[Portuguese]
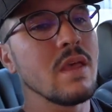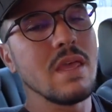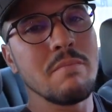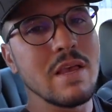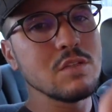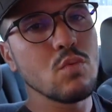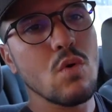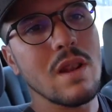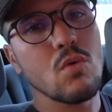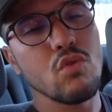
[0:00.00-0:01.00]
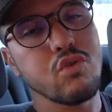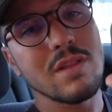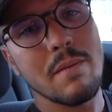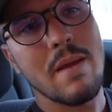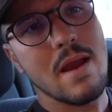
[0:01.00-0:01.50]
e mesmo com ela com
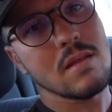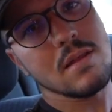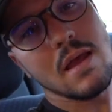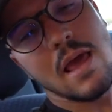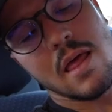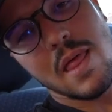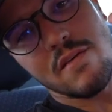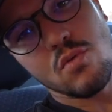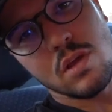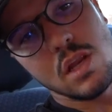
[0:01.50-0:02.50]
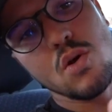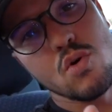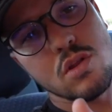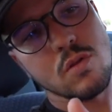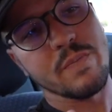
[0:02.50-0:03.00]
toda aberta, ela dava 1,8
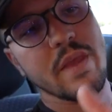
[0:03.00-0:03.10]
kg.